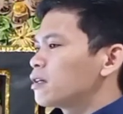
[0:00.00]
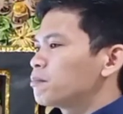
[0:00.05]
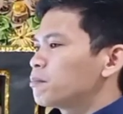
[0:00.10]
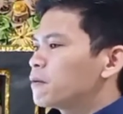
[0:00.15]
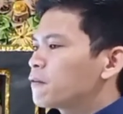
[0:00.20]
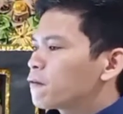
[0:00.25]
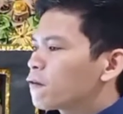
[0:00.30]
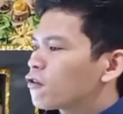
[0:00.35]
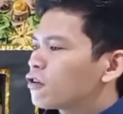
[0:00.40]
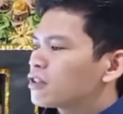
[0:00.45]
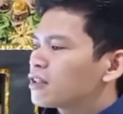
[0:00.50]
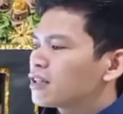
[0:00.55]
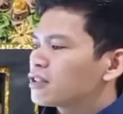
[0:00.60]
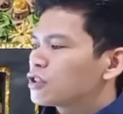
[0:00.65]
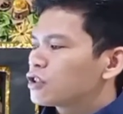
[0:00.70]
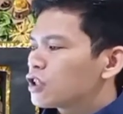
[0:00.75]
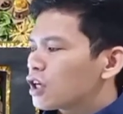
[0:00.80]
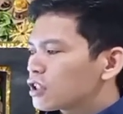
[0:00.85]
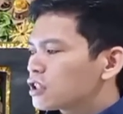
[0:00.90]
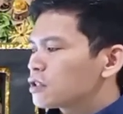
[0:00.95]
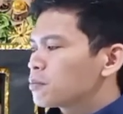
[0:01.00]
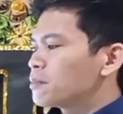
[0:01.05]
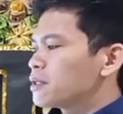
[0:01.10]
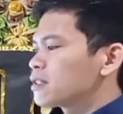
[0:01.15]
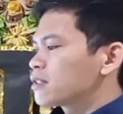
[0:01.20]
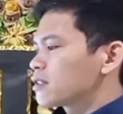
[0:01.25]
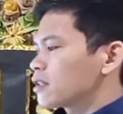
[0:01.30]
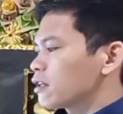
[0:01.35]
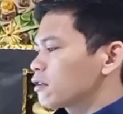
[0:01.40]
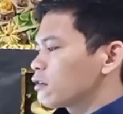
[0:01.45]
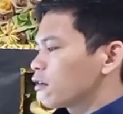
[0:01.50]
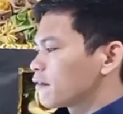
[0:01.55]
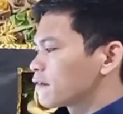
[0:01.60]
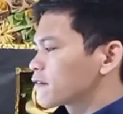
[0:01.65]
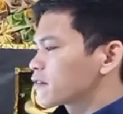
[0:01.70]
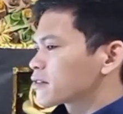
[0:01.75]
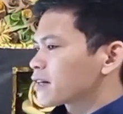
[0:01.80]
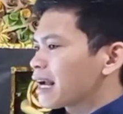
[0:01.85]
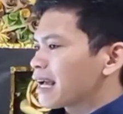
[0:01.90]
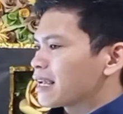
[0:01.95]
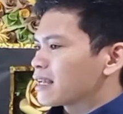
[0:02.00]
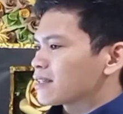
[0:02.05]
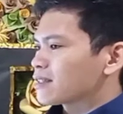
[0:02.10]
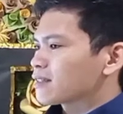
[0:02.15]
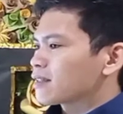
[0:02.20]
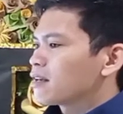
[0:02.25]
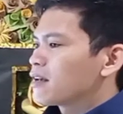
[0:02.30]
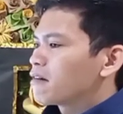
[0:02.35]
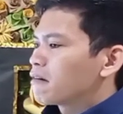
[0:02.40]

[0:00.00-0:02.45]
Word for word: before the judgment seat of Christ,